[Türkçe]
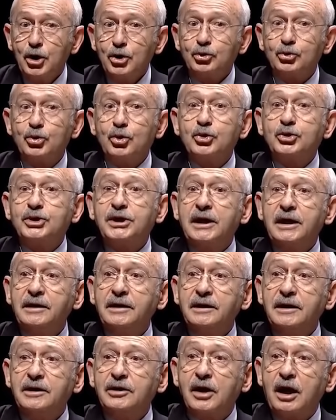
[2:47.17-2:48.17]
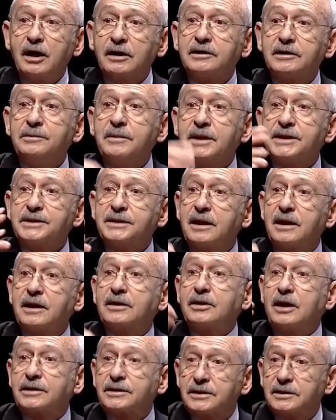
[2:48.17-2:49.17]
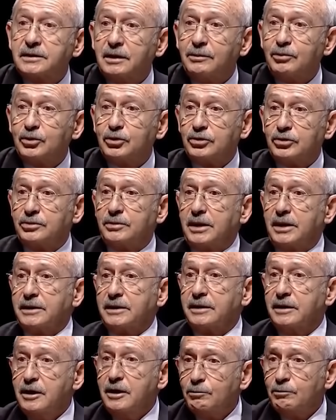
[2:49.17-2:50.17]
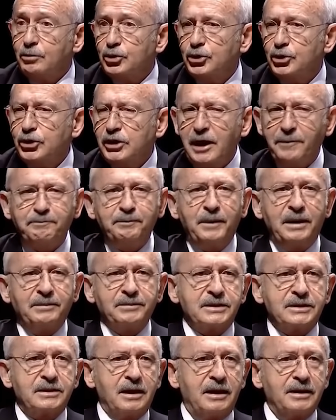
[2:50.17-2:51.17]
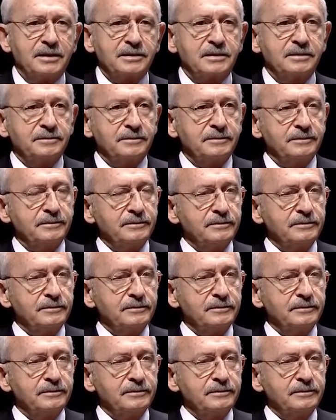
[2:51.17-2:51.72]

Türkiye'nin kalkınmasına katkıda bulunmalı. Bunu yapmamız lazım.